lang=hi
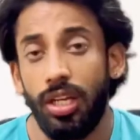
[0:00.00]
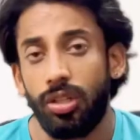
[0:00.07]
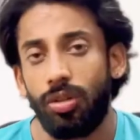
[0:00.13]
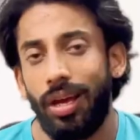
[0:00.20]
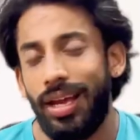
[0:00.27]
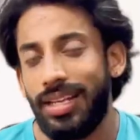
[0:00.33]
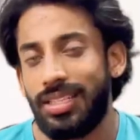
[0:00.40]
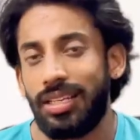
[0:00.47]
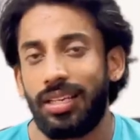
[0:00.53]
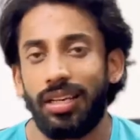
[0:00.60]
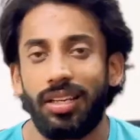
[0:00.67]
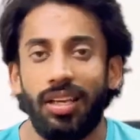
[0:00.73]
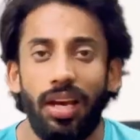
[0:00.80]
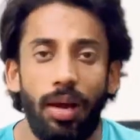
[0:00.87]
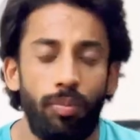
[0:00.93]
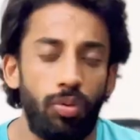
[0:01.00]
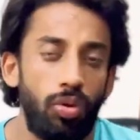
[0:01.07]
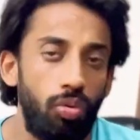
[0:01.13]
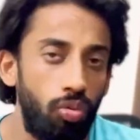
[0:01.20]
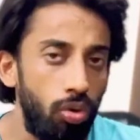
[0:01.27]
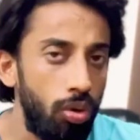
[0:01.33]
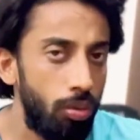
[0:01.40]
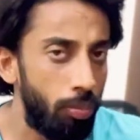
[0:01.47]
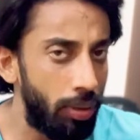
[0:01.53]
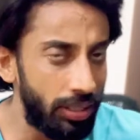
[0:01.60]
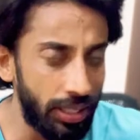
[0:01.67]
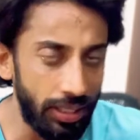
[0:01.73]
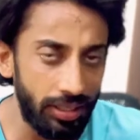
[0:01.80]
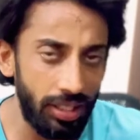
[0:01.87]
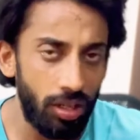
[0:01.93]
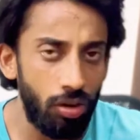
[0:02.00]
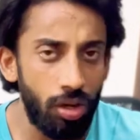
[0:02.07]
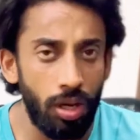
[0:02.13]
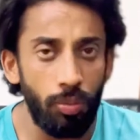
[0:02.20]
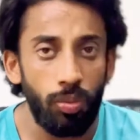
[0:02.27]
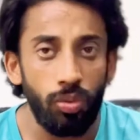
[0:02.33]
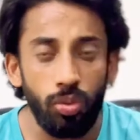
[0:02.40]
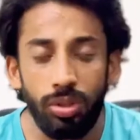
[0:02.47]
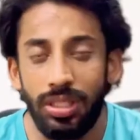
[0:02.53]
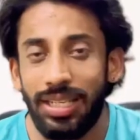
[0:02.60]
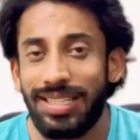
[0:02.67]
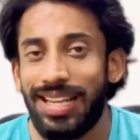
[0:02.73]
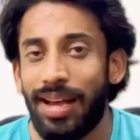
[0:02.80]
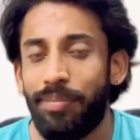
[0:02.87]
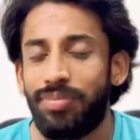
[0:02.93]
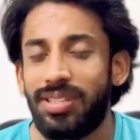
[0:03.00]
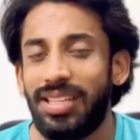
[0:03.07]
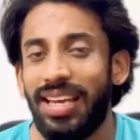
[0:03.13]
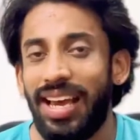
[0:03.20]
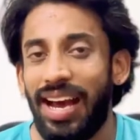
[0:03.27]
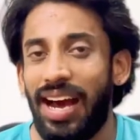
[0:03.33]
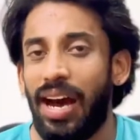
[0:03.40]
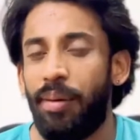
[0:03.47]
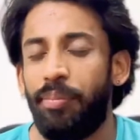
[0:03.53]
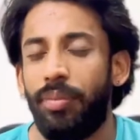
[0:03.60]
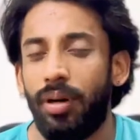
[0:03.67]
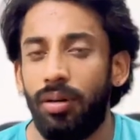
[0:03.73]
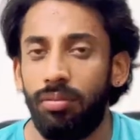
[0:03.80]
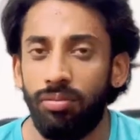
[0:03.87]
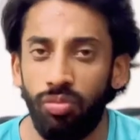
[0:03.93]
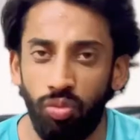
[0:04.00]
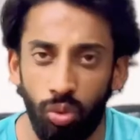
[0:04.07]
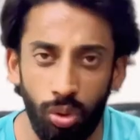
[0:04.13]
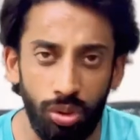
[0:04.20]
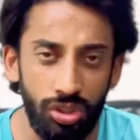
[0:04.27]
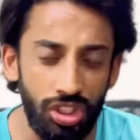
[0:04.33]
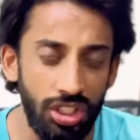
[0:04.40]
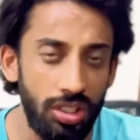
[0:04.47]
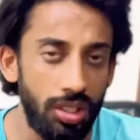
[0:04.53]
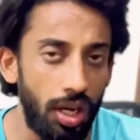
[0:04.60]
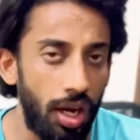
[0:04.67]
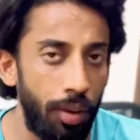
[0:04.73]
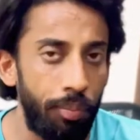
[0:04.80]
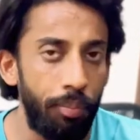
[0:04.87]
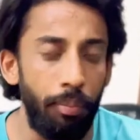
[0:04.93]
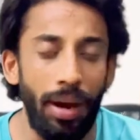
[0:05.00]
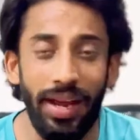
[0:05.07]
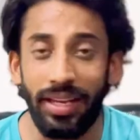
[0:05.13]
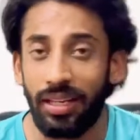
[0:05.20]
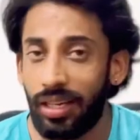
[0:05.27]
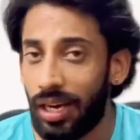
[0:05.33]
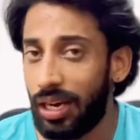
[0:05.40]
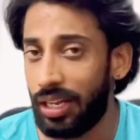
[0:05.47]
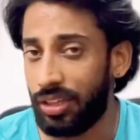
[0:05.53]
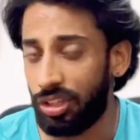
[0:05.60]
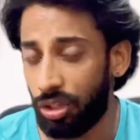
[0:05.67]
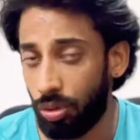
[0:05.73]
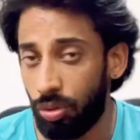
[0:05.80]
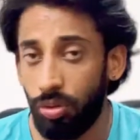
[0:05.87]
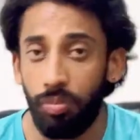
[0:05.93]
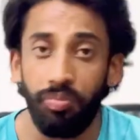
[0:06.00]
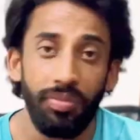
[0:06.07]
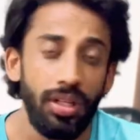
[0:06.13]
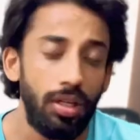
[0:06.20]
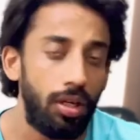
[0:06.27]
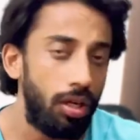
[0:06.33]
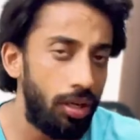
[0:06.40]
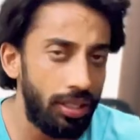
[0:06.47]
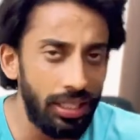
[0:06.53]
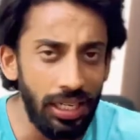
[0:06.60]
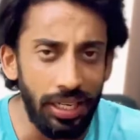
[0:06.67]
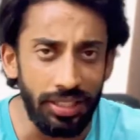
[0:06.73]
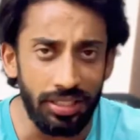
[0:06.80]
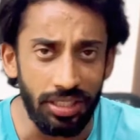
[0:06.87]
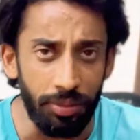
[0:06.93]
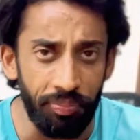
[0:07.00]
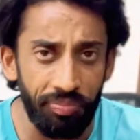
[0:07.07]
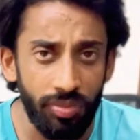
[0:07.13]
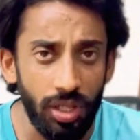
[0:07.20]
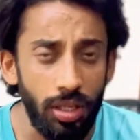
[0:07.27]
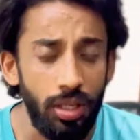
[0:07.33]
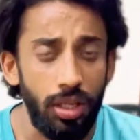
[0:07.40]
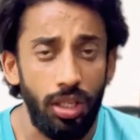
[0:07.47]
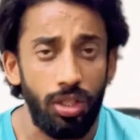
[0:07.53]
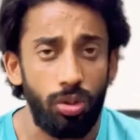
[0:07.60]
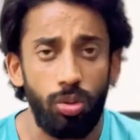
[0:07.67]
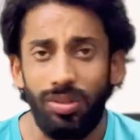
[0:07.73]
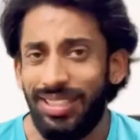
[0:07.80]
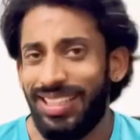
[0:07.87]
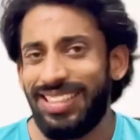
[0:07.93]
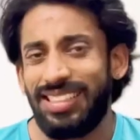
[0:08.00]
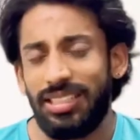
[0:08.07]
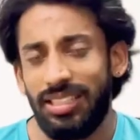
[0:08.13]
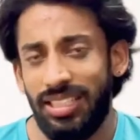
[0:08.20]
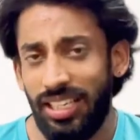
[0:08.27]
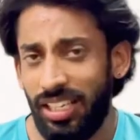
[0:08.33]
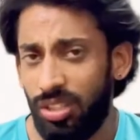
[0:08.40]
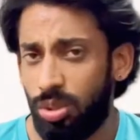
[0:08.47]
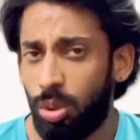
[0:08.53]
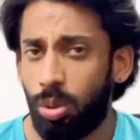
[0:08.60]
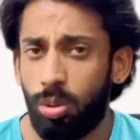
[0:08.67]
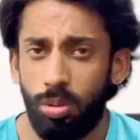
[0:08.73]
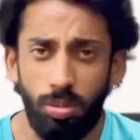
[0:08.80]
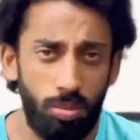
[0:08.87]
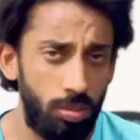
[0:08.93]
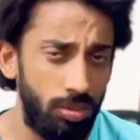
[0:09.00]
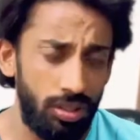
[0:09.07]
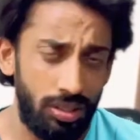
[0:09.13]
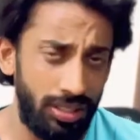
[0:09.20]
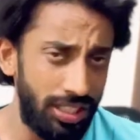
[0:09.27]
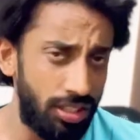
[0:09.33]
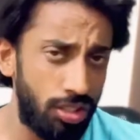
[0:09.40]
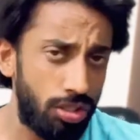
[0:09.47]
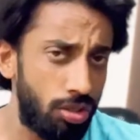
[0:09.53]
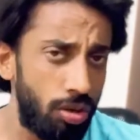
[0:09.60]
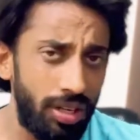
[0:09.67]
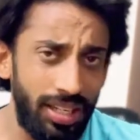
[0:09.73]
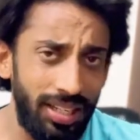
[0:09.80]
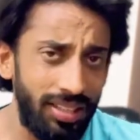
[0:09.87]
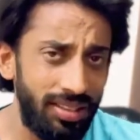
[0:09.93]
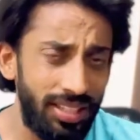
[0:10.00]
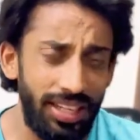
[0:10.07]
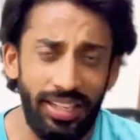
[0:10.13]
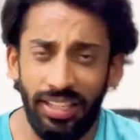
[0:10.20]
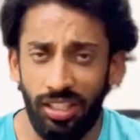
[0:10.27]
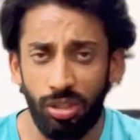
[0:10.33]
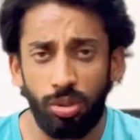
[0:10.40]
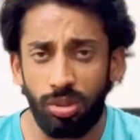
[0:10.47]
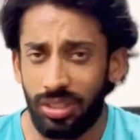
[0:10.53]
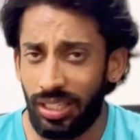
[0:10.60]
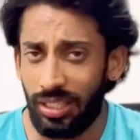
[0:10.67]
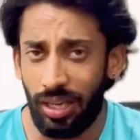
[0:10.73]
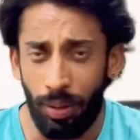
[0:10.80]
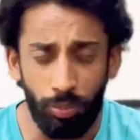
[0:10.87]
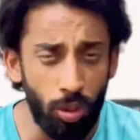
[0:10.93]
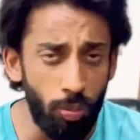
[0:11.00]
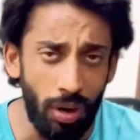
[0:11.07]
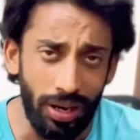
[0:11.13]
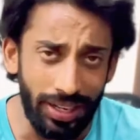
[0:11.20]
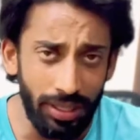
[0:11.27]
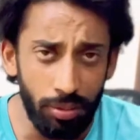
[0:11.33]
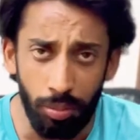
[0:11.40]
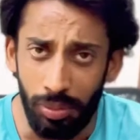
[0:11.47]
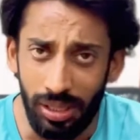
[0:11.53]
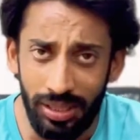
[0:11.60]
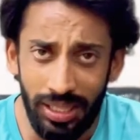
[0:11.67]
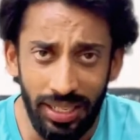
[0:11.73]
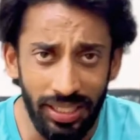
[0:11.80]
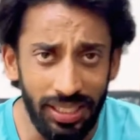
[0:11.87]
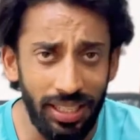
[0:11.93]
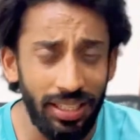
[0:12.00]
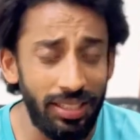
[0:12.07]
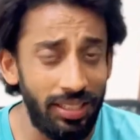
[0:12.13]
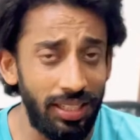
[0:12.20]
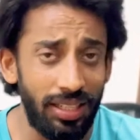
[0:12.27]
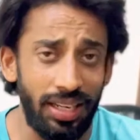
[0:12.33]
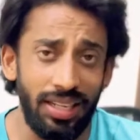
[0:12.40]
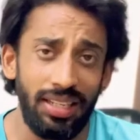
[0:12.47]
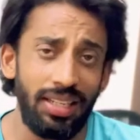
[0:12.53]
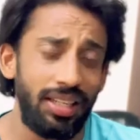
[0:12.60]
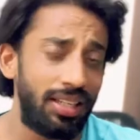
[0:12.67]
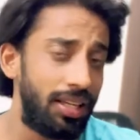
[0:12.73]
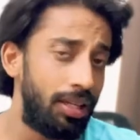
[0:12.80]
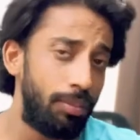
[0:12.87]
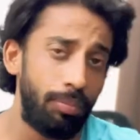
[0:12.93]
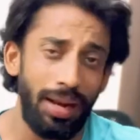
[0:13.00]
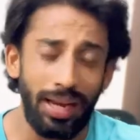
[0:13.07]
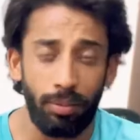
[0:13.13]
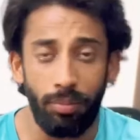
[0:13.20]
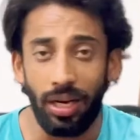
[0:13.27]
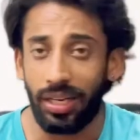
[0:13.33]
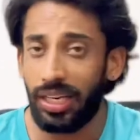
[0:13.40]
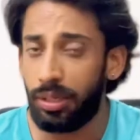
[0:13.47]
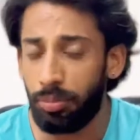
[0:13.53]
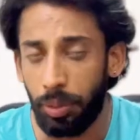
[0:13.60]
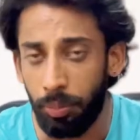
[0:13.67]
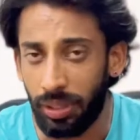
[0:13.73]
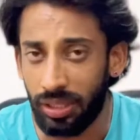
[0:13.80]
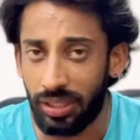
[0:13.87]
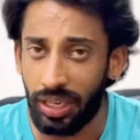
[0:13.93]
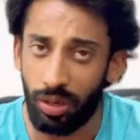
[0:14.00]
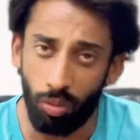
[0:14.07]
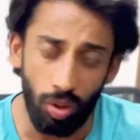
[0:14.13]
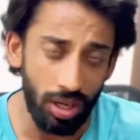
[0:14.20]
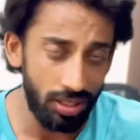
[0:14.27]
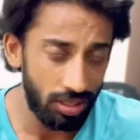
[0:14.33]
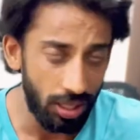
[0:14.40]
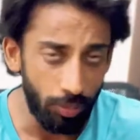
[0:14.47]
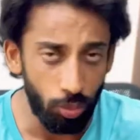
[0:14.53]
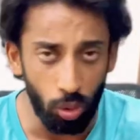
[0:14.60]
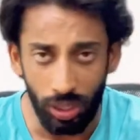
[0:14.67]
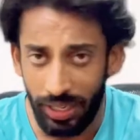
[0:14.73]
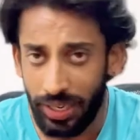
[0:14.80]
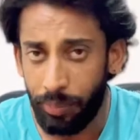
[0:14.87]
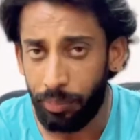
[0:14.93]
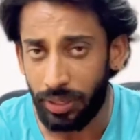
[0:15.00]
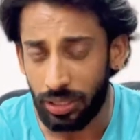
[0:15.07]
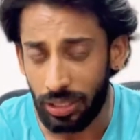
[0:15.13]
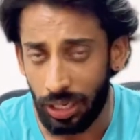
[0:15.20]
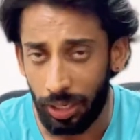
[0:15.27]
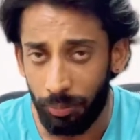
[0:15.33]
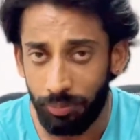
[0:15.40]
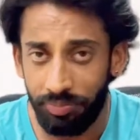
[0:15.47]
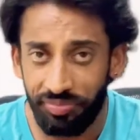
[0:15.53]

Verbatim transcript: तो ऐसे करके आपको वो बताते हैं और आप उस हिसाब से आप वो चीज़ आप बाय कर लेते हो डीलर से तो ये ये जो टेस्टोस्टेरोन इनथेट है ये तो सर आपको मार्केट में मिलता नहीं है ये कहीं ना कहीं ब्लैक मार्केट में बिकता है वहाँ से आपको लेना पड़ता है